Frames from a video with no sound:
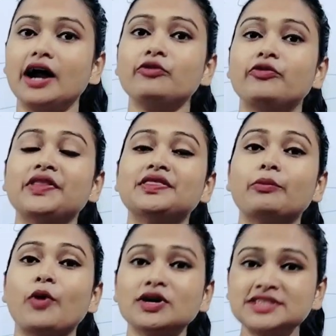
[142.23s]
আর ওয়েন
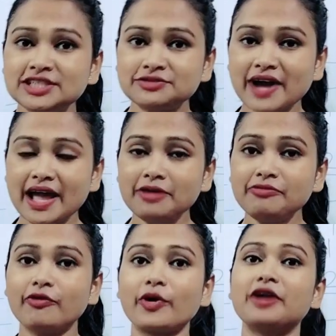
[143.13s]
দ্য বস ইজ ফাইভ
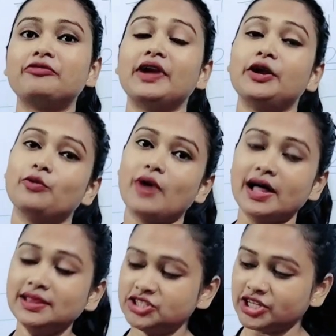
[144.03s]
ফোর এর ফ্রেন্ড
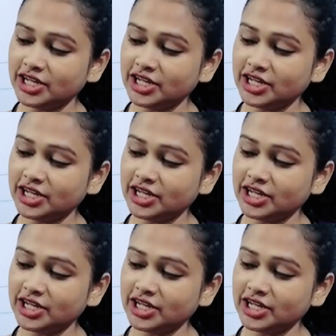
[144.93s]
ওয়ান